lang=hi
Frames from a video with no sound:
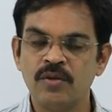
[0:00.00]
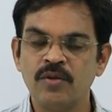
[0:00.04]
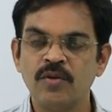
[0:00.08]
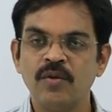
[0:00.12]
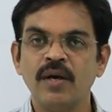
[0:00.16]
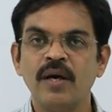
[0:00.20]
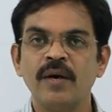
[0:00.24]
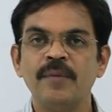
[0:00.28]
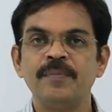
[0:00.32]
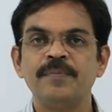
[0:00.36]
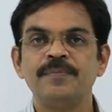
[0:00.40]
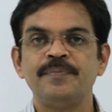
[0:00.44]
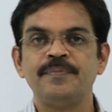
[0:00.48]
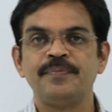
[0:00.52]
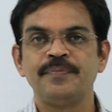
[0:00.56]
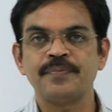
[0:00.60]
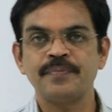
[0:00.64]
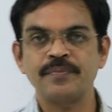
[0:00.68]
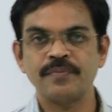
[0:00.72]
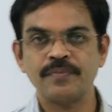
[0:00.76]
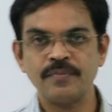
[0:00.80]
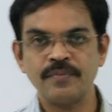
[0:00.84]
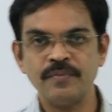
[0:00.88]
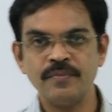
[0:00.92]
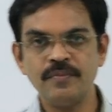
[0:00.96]
तो
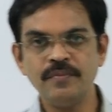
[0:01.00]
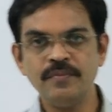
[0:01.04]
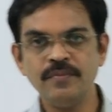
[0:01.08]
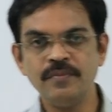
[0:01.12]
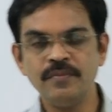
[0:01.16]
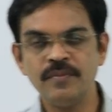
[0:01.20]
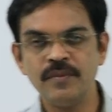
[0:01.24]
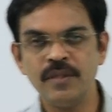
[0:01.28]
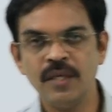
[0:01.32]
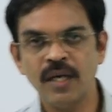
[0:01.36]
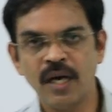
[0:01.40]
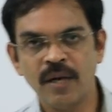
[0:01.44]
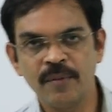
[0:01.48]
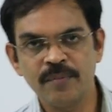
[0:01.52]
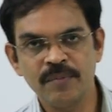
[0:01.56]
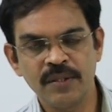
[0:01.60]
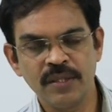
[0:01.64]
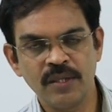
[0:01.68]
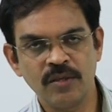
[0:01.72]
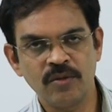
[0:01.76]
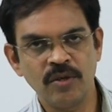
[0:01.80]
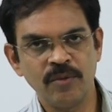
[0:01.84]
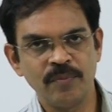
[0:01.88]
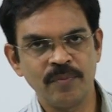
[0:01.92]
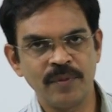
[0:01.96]
आप आप
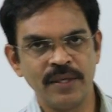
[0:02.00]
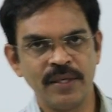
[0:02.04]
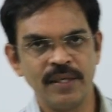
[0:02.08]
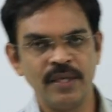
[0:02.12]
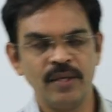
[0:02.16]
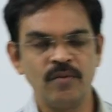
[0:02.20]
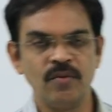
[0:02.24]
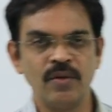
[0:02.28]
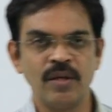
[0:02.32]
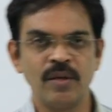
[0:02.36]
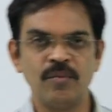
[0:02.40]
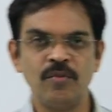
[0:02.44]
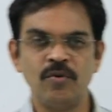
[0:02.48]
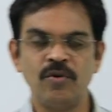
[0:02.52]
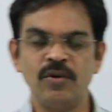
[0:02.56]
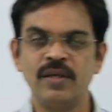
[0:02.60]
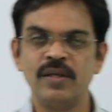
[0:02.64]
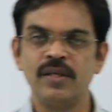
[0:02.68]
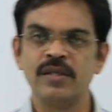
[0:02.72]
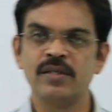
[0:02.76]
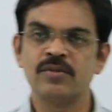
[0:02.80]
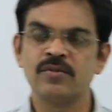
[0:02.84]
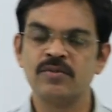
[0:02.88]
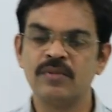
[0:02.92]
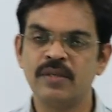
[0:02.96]
यदि कोई पर्टिकुलर
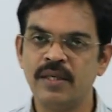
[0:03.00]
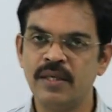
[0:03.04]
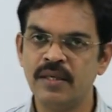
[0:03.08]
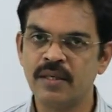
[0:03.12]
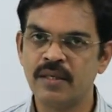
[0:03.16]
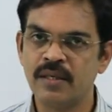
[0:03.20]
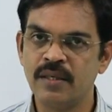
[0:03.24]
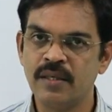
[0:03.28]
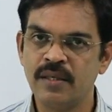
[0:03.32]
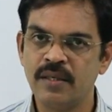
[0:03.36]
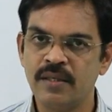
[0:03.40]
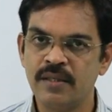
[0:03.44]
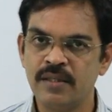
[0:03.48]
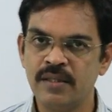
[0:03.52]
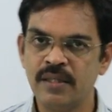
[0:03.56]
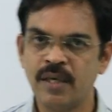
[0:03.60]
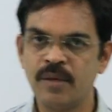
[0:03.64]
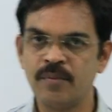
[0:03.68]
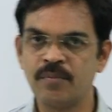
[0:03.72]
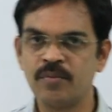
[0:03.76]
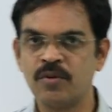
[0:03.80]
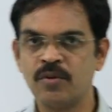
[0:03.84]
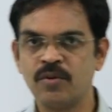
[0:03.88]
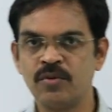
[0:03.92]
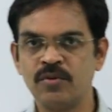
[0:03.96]
बोर्ड के स्टूडेंट हैं या
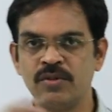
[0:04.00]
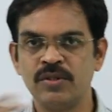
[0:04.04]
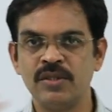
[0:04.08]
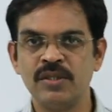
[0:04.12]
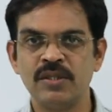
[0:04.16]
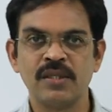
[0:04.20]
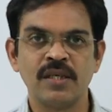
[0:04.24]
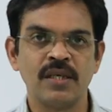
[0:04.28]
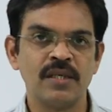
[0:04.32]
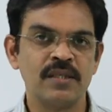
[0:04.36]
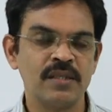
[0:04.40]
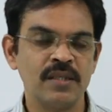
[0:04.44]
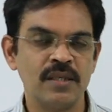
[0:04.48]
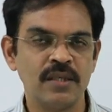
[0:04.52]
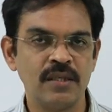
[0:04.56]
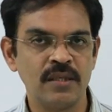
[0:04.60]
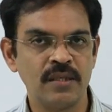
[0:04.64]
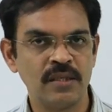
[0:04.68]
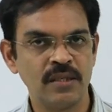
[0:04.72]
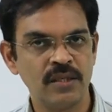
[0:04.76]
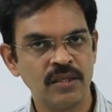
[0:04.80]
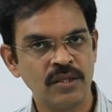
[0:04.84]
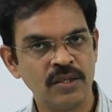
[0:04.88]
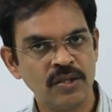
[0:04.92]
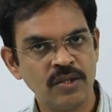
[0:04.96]
आपको कुछ इस तरह से
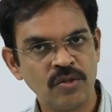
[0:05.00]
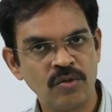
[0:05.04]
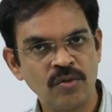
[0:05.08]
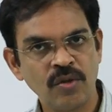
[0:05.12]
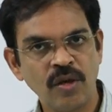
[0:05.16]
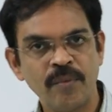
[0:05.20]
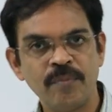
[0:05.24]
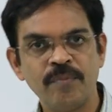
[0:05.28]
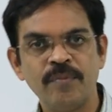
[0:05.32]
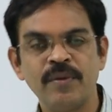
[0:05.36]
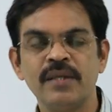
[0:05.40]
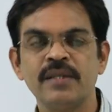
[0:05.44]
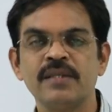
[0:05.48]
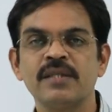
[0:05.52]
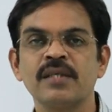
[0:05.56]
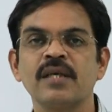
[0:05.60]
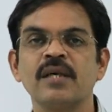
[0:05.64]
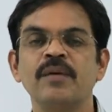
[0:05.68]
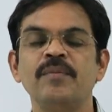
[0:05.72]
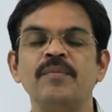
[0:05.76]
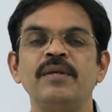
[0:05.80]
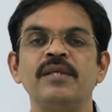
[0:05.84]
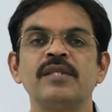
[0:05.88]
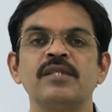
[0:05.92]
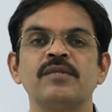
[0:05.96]
तो आप मेरे से
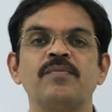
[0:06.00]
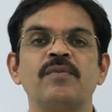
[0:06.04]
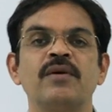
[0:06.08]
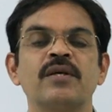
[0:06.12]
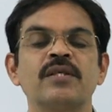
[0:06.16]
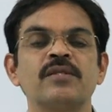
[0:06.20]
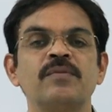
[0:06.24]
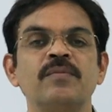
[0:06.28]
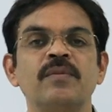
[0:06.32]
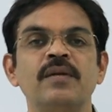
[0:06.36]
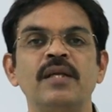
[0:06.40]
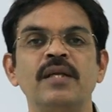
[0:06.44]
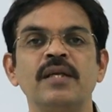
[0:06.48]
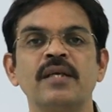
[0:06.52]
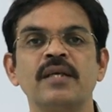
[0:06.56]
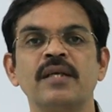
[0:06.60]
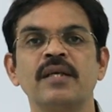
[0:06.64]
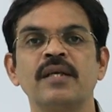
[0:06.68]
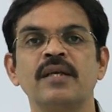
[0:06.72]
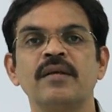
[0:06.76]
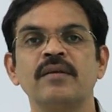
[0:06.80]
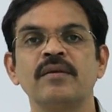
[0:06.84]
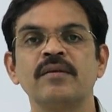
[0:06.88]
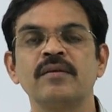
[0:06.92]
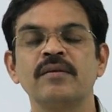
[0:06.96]
कमेंट्स बॉक्स में लिख
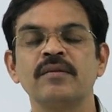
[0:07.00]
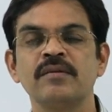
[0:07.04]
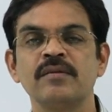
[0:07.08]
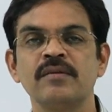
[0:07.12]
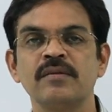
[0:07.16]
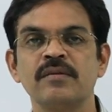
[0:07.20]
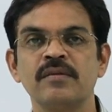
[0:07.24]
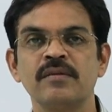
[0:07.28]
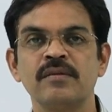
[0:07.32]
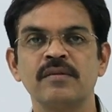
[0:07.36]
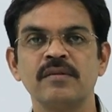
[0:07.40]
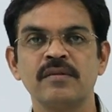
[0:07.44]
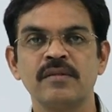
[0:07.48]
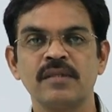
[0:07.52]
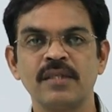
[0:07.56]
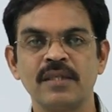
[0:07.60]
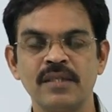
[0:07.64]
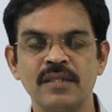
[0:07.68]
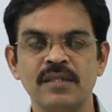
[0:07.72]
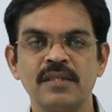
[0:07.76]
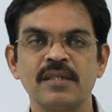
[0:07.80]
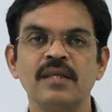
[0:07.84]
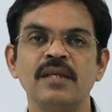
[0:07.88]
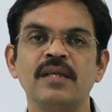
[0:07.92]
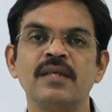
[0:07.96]
के
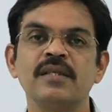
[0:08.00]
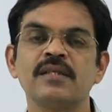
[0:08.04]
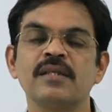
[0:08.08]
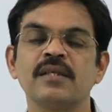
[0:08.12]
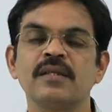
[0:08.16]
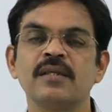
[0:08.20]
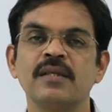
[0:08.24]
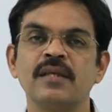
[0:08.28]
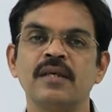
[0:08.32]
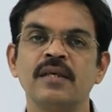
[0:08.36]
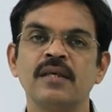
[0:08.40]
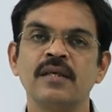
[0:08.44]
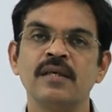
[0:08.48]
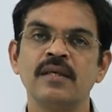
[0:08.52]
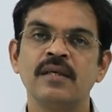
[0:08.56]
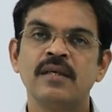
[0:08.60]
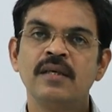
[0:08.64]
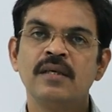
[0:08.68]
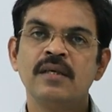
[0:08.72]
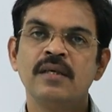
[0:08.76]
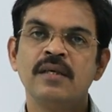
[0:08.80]
सजेशन ले सकते हैं